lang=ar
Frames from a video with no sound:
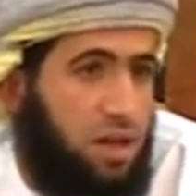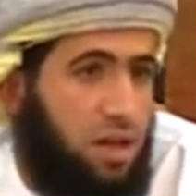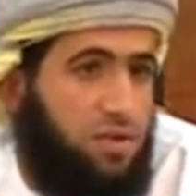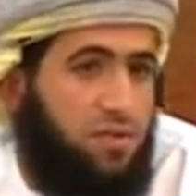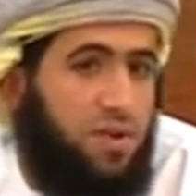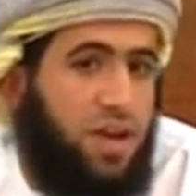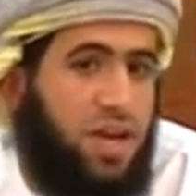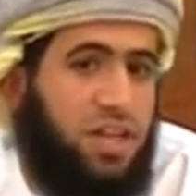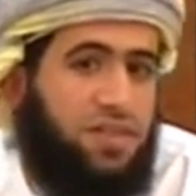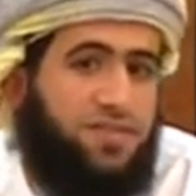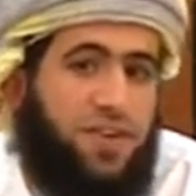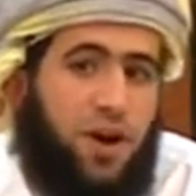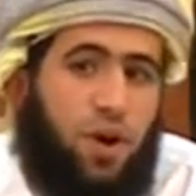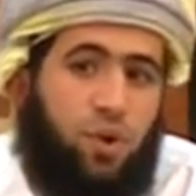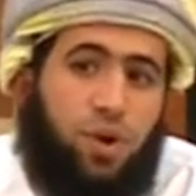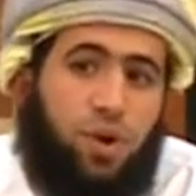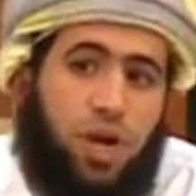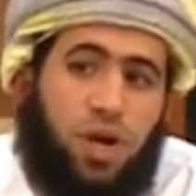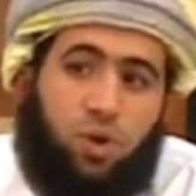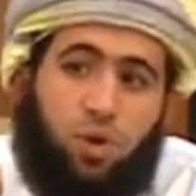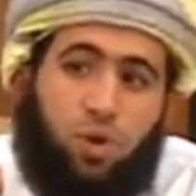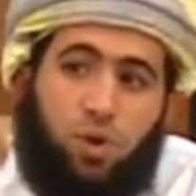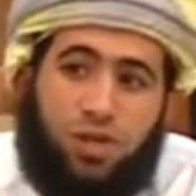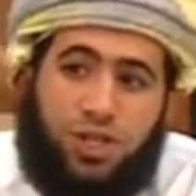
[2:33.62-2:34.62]

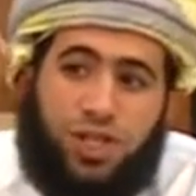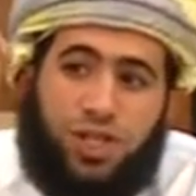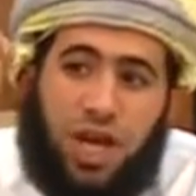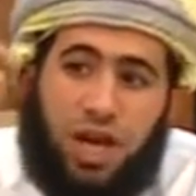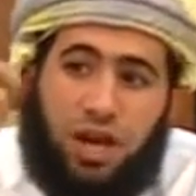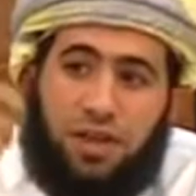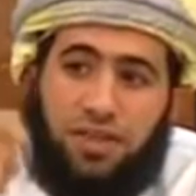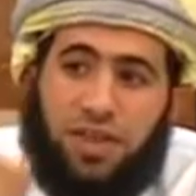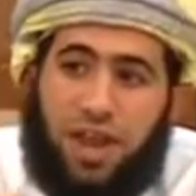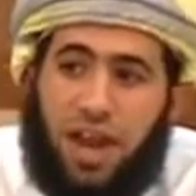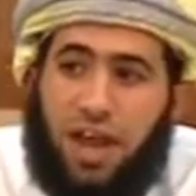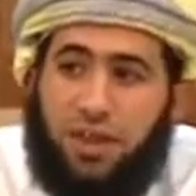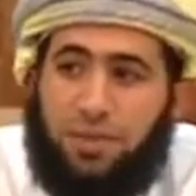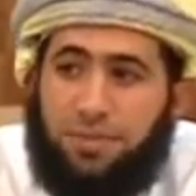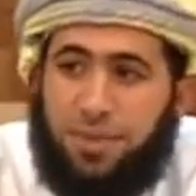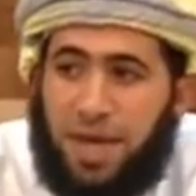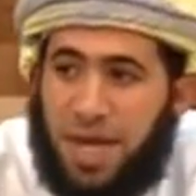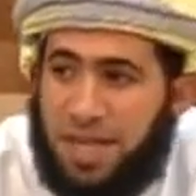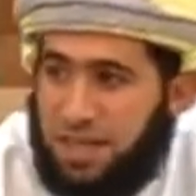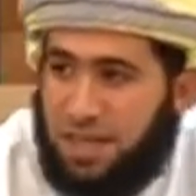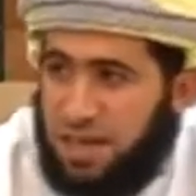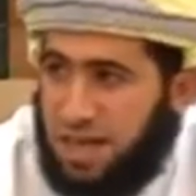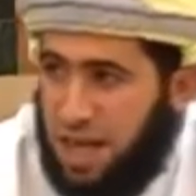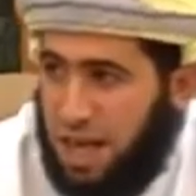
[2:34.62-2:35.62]
فيدفعون كل شهر
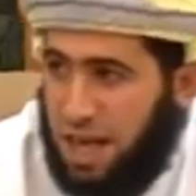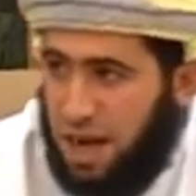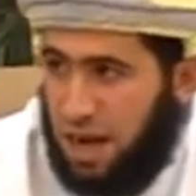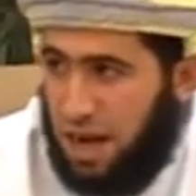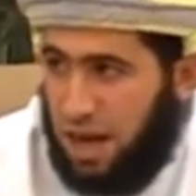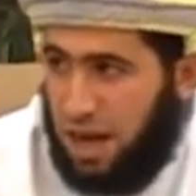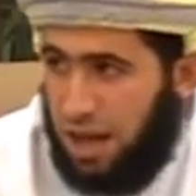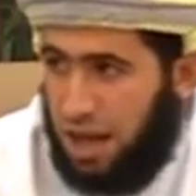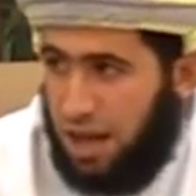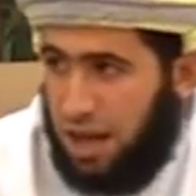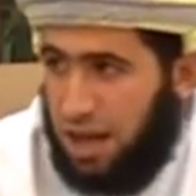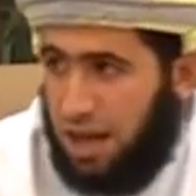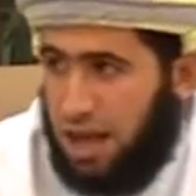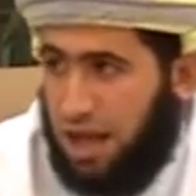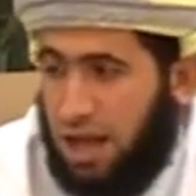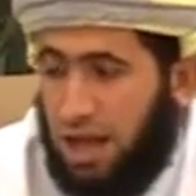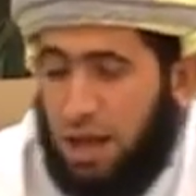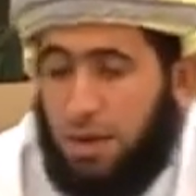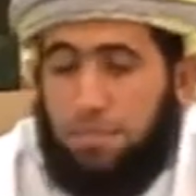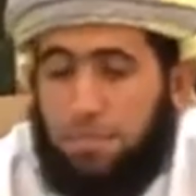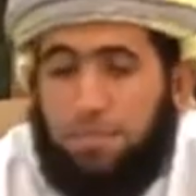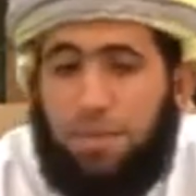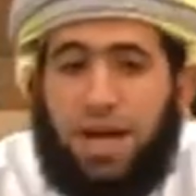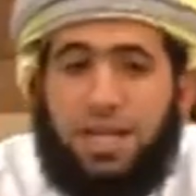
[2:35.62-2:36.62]
300 ريال
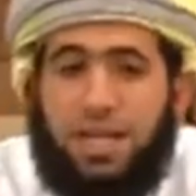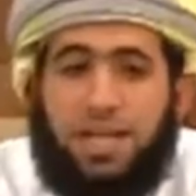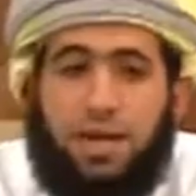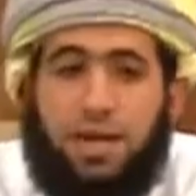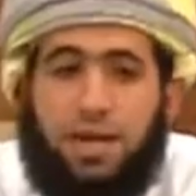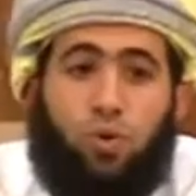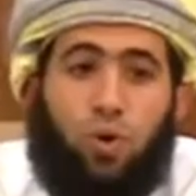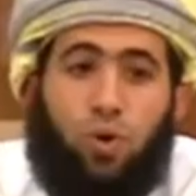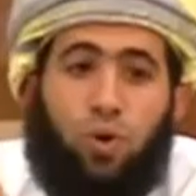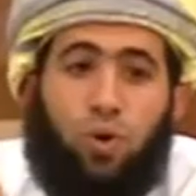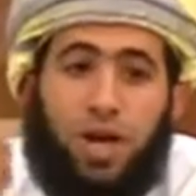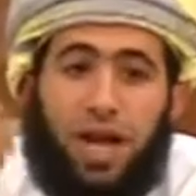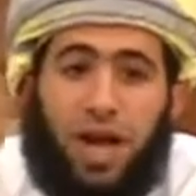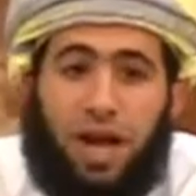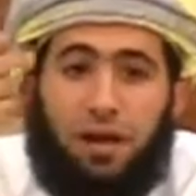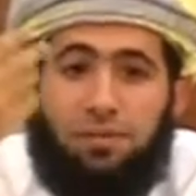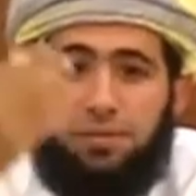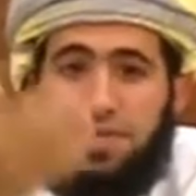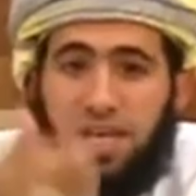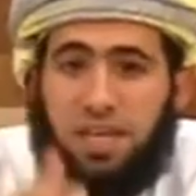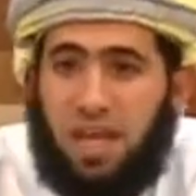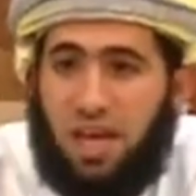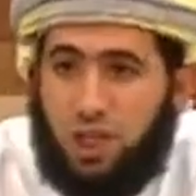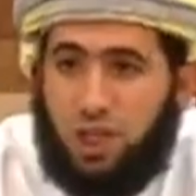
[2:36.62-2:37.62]
بعد مرور
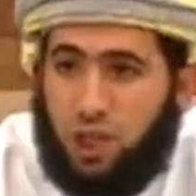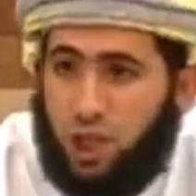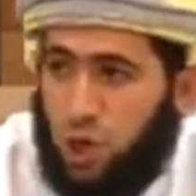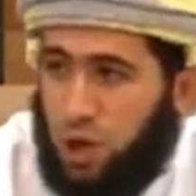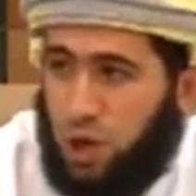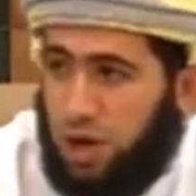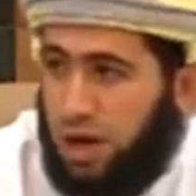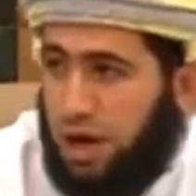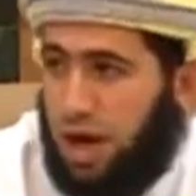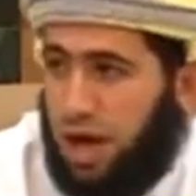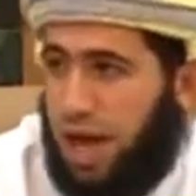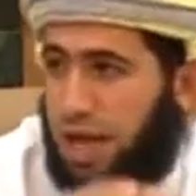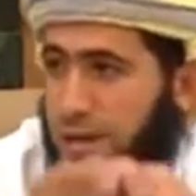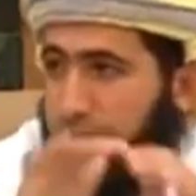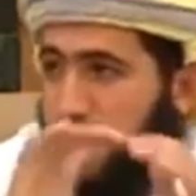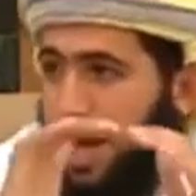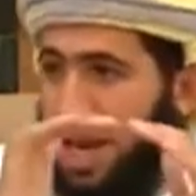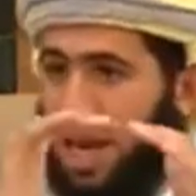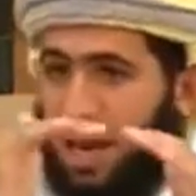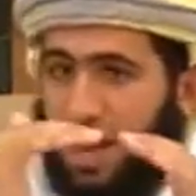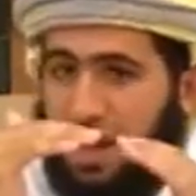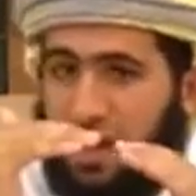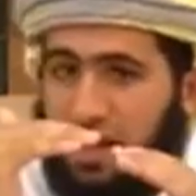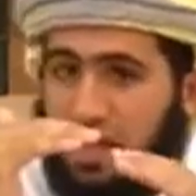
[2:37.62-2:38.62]
خمسة أشهر قد
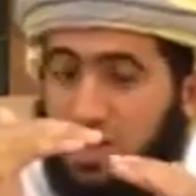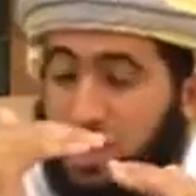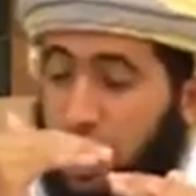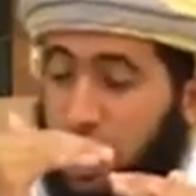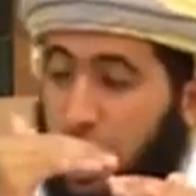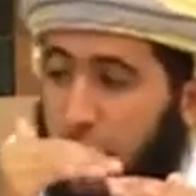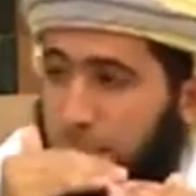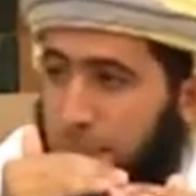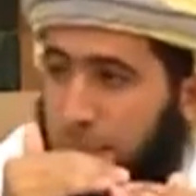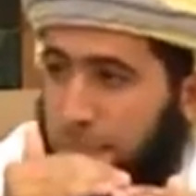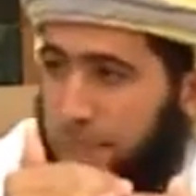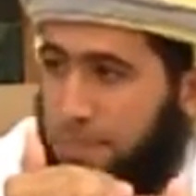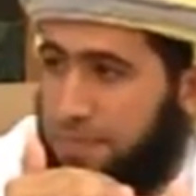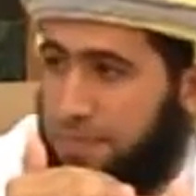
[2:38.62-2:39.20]
بلغ النصاب